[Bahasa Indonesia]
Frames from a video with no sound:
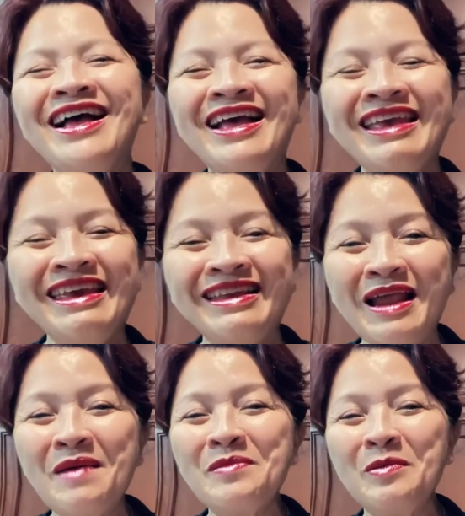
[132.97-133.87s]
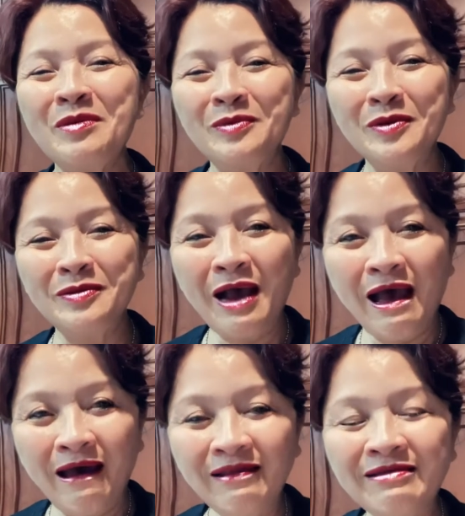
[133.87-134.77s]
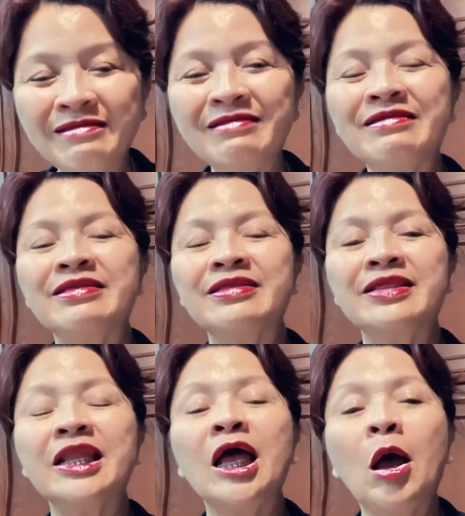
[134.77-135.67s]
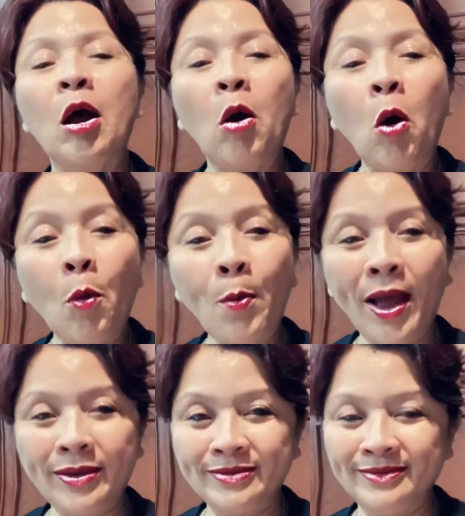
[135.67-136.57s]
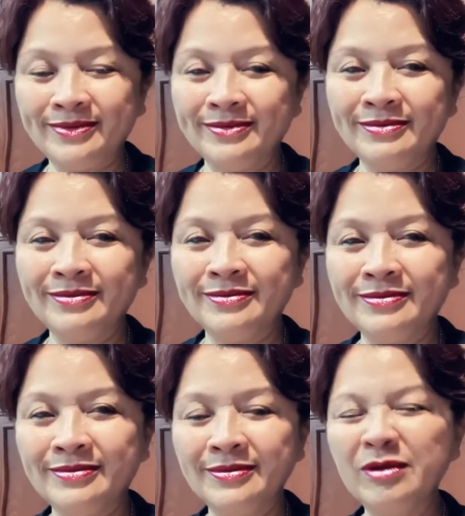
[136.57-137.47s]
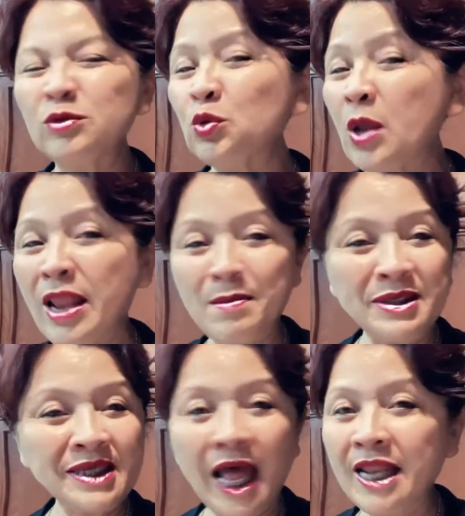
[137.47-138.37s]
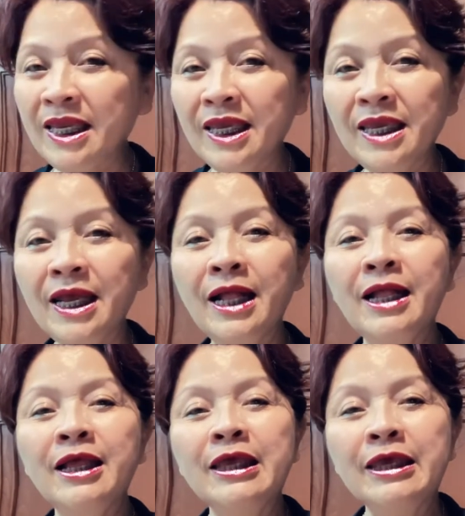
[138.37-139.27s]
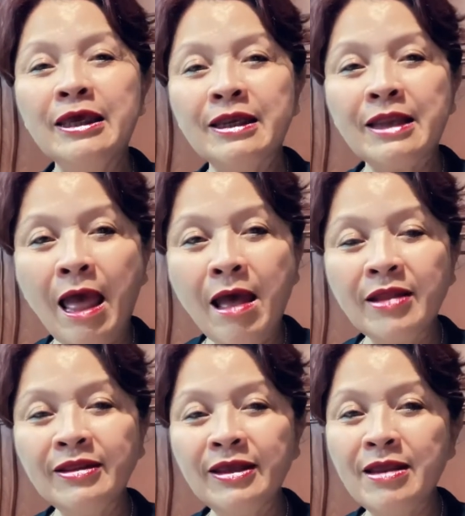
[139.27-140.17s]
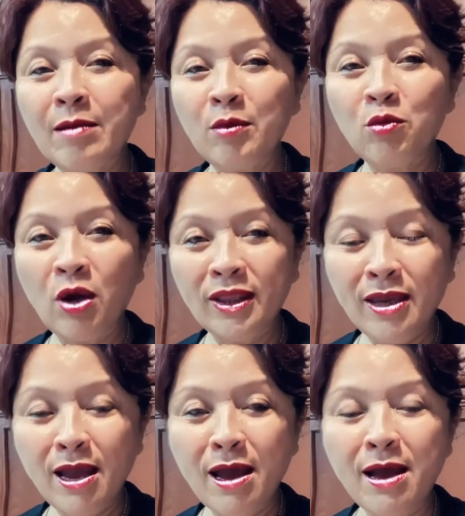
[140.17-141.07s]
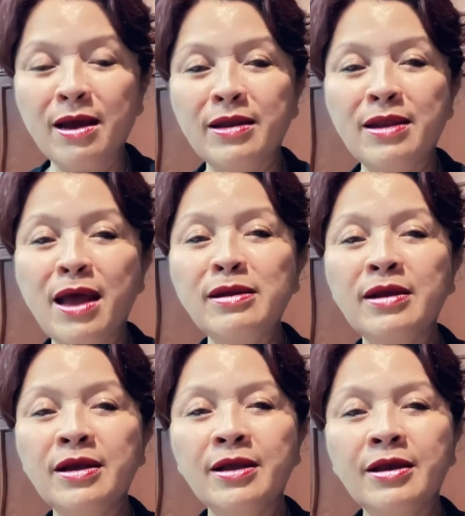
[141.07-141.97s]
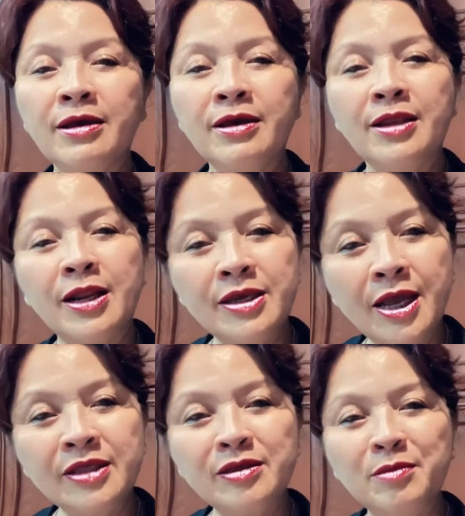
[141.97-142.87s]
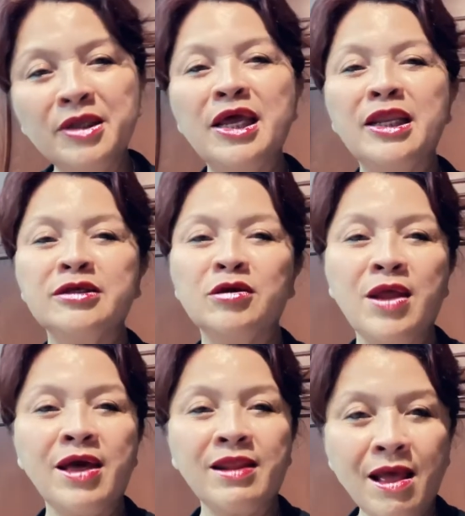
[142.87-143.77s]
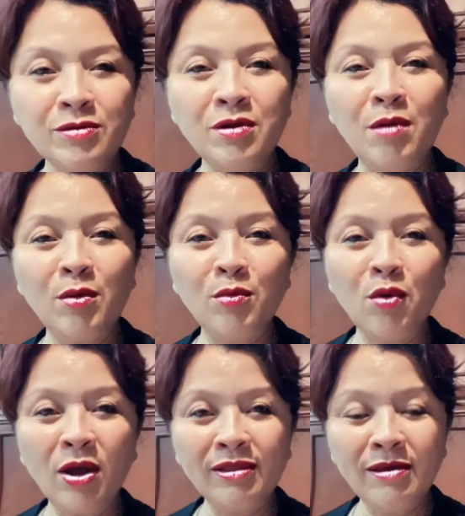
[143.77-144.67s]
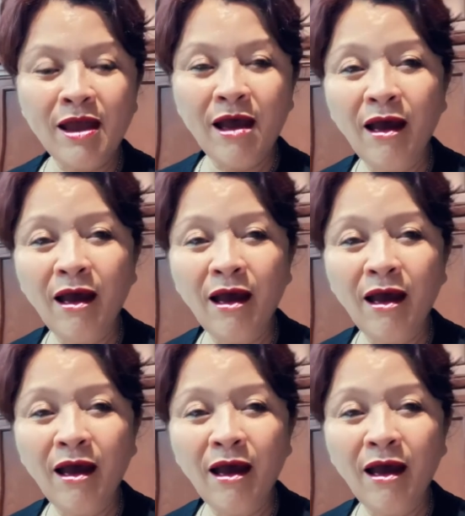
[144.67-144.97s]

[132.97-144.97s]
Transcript: Ira mau membuat opak. Sudah lama sekali Ira tidak membuatnya dan Ira lihat teman dan saudara sudah membuatnya.